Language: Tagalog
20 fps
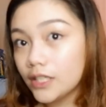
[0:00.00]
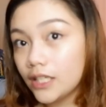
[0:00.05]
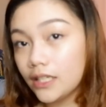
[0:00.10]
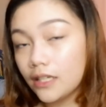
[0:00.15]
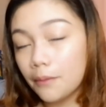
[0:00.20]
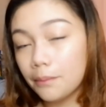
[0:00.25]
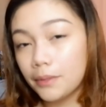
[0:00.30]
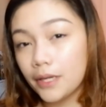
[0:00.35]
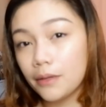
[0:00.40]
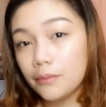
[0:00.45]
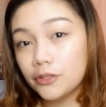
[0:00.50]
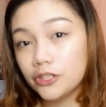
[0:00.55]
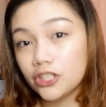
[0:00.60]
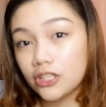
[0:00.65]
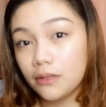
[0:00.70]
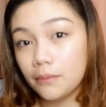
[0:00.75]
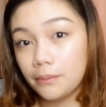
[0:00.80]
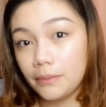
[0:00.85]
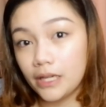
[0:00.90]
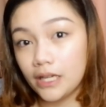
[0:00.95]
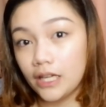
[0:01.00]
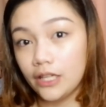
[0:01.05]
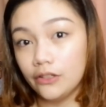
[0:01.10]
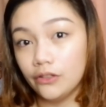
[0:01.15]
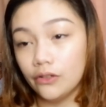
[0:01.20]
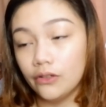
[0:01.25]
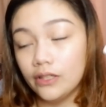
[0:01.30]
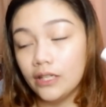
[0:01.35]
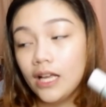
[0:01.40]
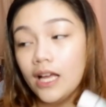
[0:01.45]
In-apply mo siya ng
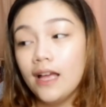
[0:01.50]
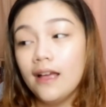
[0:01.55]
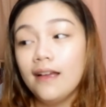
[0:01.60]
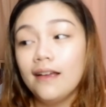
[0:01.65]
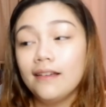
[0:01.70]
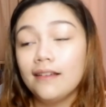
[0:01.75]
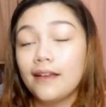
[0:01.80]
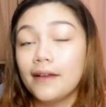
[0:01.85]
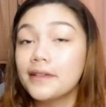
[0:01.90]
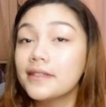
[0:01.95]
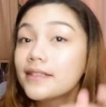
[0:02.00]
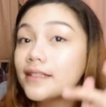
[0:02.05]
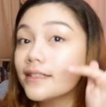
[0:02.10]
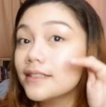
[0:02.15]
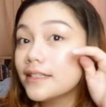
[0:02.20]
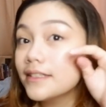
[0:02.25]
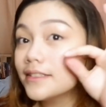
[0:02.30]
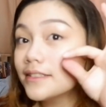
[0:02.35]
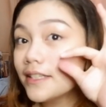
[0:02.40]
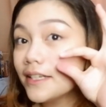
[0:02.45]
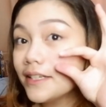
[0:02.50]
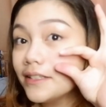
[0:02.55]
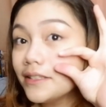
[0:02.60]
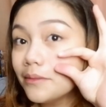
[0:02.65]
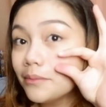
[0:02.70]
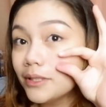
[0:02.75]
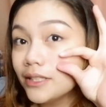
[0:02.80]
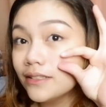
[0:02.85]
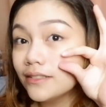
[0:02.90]
paganon. Guys, nagsistay, di ba?